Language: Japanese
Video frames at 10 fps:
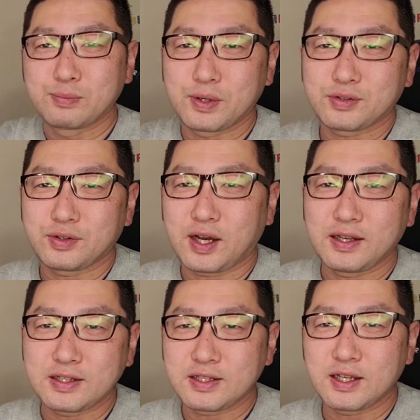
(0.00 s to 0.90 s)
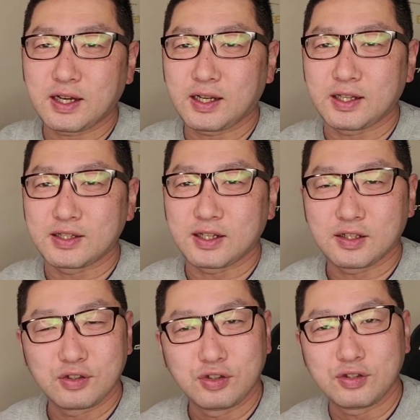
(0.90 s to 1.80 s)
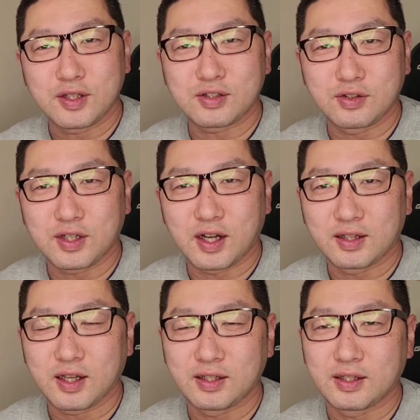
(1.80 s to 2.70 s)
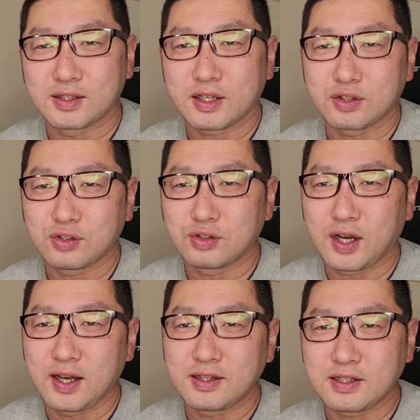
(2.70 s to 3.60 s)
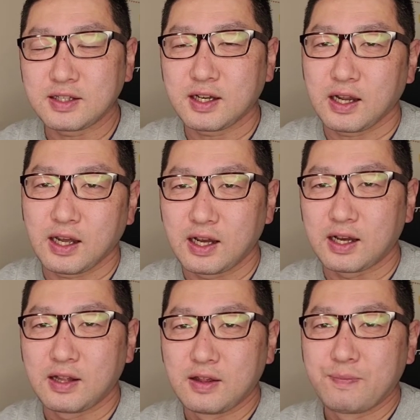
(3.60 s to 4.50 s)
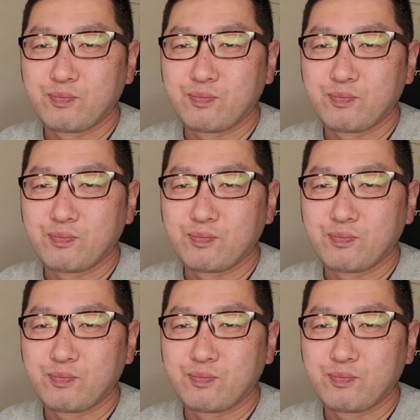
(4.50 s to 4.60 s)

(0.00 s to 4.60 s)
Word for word: まあ、それを配置しながらですね、ルールはすごい簡単なんですけど、それを配置しながら、